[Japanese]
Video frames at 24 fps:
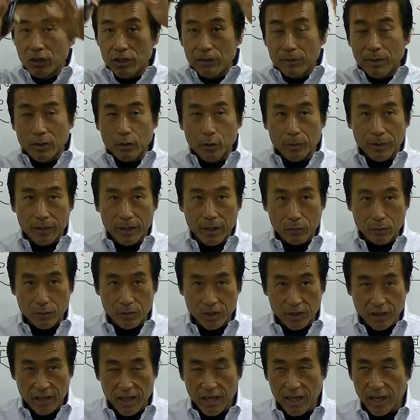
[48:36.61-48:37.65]
にまとめた
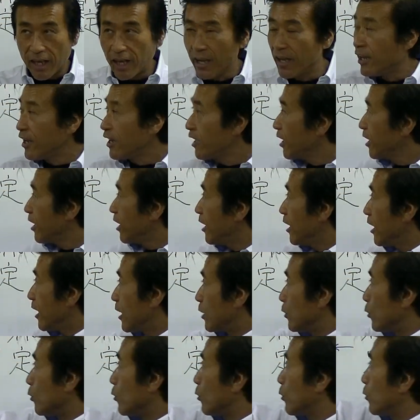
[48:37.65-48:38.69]
国であ
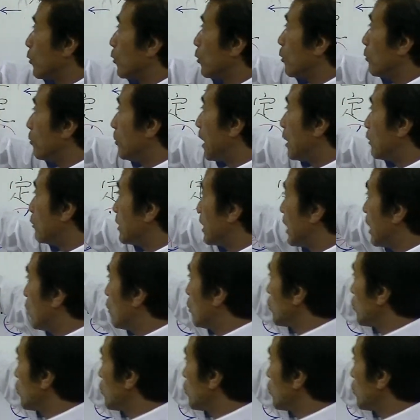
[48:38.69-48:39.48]
のマウリア